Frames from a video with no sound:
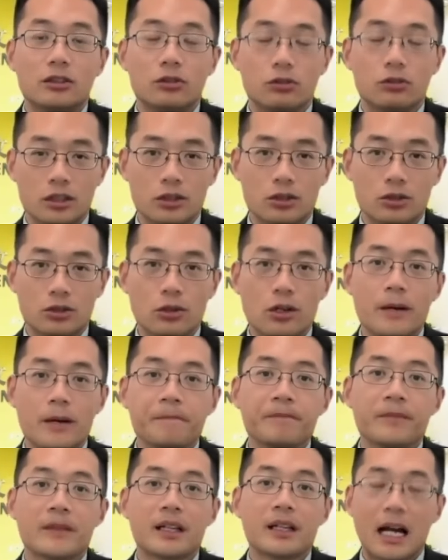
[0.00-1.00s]
就是
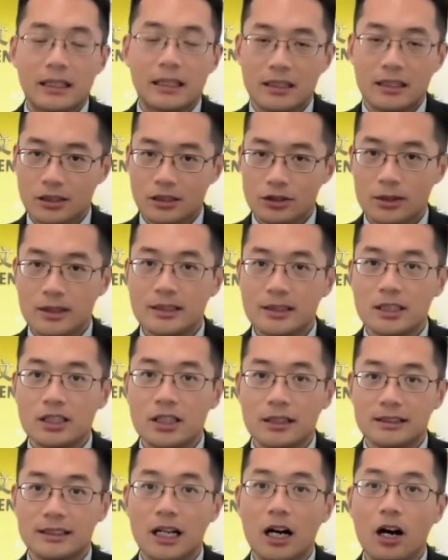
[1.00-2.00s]
说看你的学
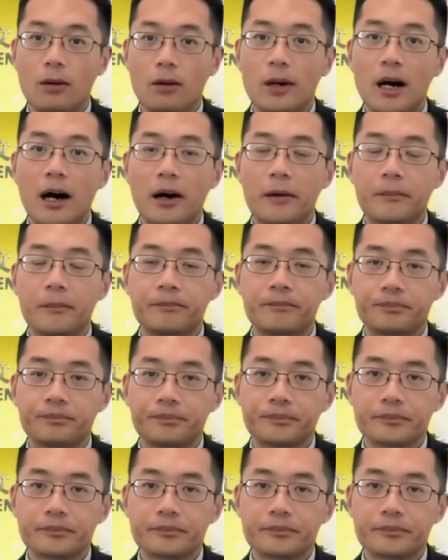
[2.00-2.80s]
习成绩好不好。